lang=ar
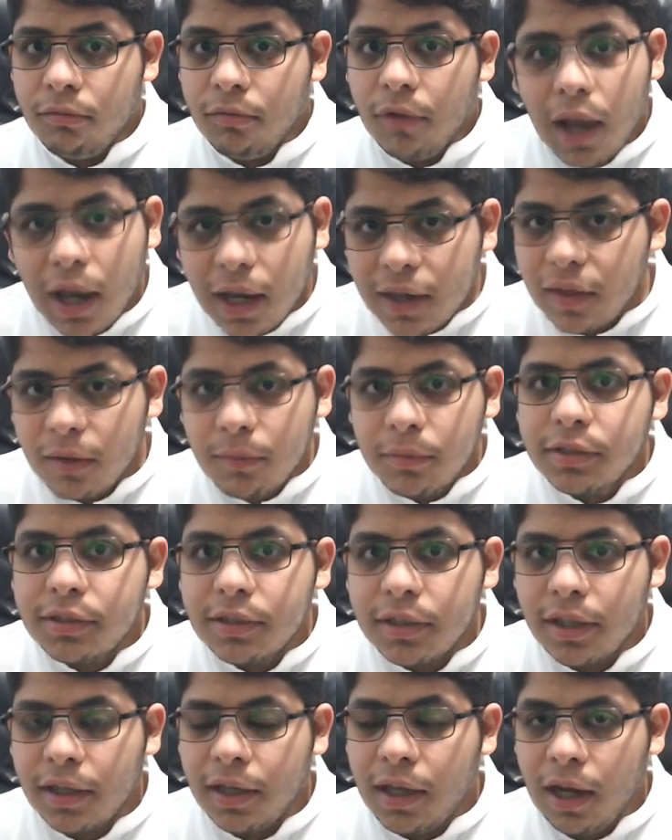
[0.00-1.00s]
اكثر من
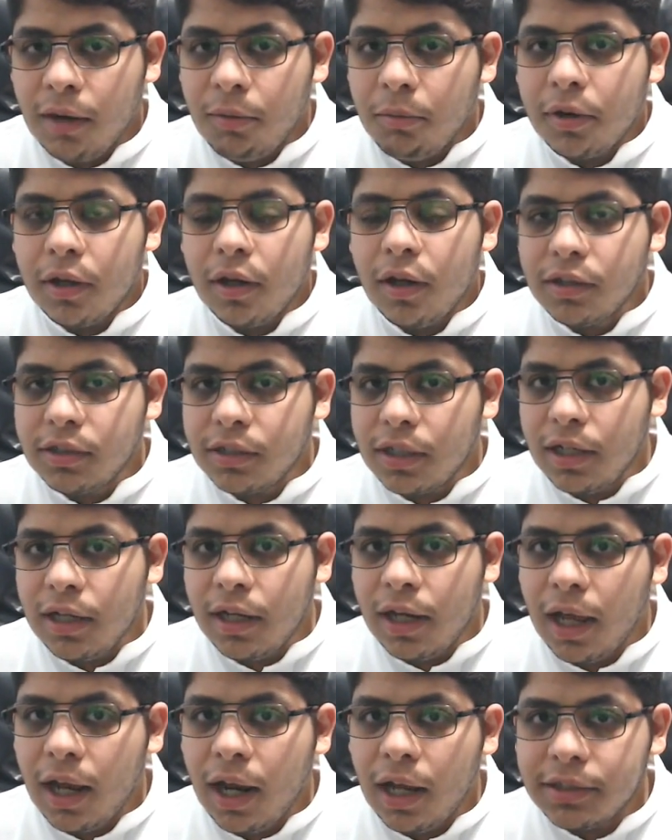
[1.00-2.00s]
كذا يعني ممكن يوصل
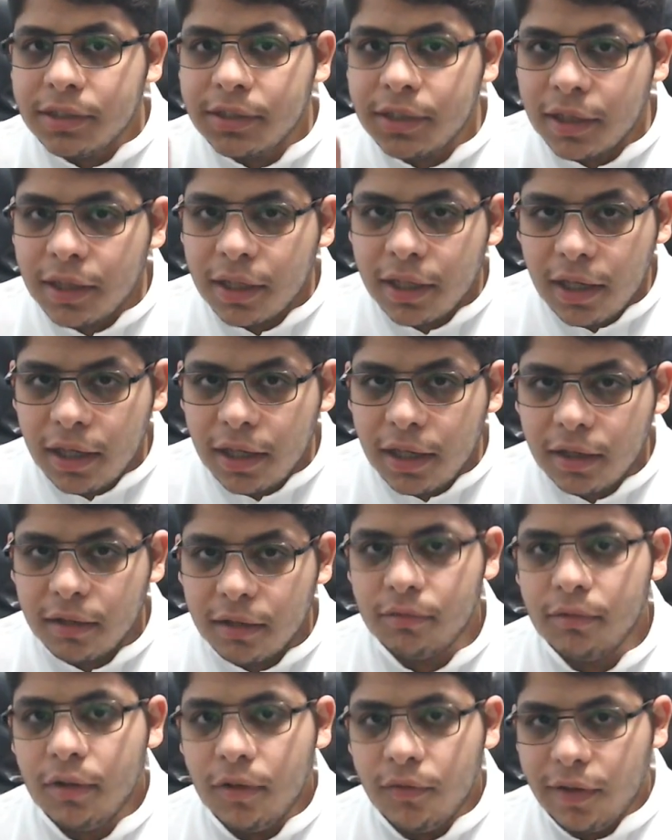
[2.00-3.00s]
الى الاجهزه الذكيه
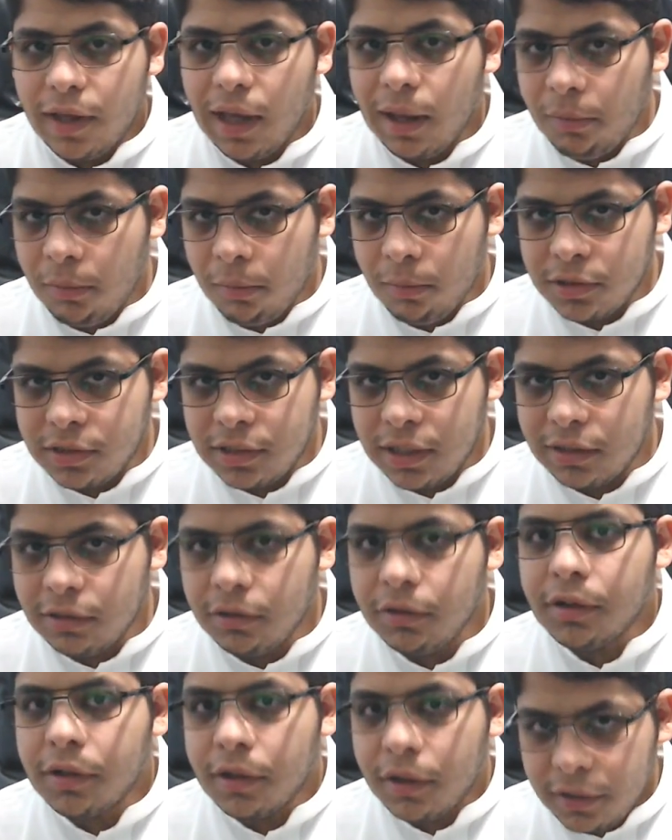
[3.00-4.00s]
فيها برمجيات
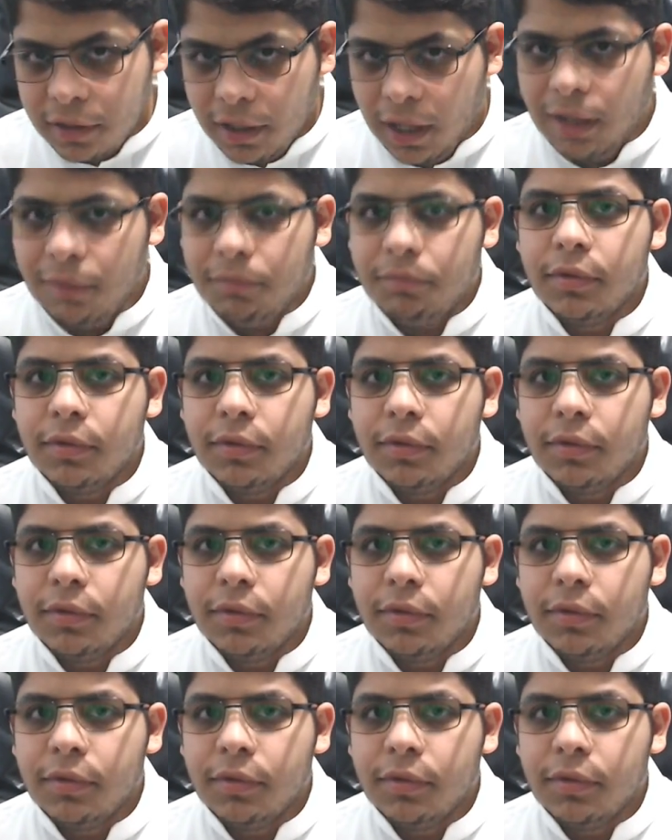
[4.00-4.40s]
حره نعم